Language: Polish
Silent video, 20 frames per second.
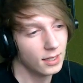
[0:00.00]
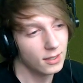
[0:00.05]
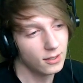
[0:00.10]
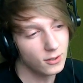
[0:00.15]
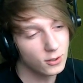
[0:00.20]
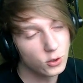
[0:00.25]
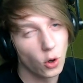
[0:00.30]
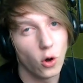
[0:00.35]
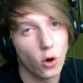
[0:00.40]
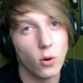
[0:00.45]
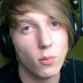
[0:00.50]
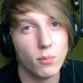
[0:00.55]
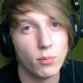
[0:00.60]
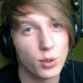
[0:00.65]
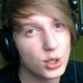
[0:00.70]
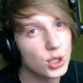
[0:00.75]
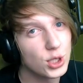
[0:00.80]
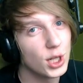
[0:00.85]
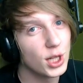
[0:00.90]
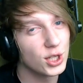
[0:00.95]
No i to
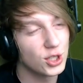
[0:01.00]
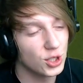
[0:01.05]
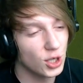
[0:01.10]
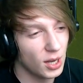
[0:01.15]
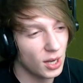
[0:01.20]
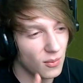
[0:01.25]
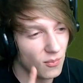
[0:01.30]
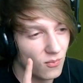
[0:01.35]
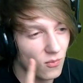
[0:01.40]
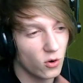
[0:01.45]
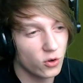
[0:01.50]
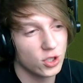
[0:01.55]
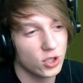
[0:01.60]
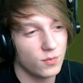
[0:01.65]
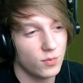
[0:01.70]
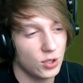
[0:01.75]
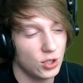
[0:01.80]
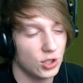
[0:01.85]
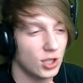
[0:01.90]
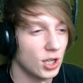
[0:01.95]
myślę, że może
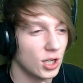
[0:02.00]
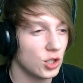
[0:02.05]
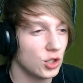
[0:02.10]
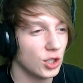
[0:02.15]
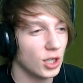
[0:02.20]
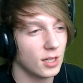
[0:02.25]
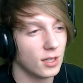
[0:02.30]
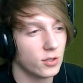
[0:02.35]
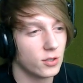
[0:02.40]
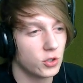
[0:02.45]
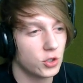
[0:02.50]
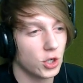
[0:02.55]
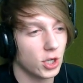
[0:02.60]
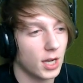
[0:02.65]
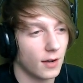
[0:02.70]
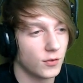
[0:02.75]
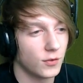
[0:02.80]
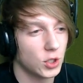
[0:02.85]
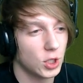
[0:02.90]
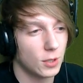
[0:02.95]
być też jeden z
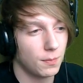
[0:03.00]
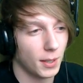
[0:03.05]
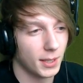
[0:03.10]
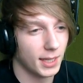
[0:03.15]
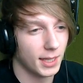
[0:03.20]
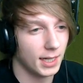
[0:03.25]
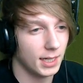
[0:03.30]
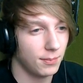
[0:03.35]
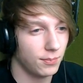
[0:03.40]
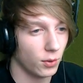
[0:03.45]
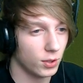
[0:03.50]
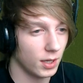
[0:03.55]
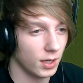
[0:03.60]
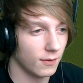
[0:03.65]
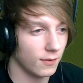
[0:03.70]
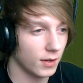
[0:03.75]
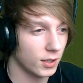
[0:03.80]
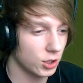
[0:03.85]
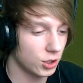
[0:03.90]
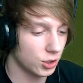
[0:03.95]
ciekawszych paneli,
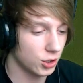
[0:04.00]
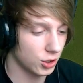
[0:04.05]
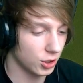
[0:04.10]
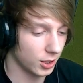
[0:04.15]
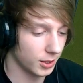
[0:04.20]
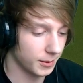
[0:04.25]
ponieważ...